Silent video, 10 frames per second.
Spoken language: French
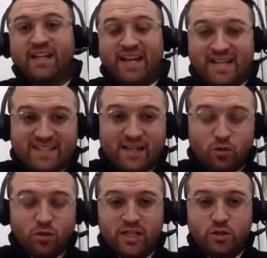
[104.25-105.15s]
La
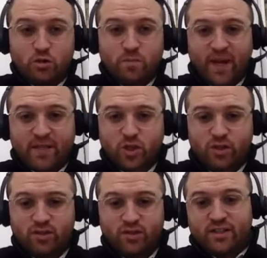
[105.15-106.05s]
sainteté d'une
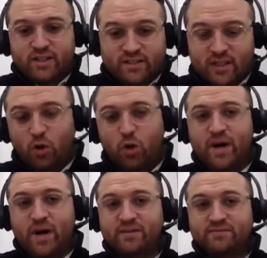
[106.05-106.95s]
personne, c'est dans le
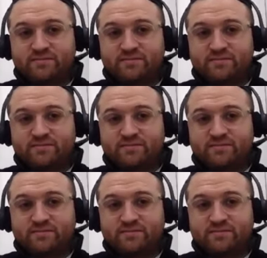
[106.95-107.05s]
repas.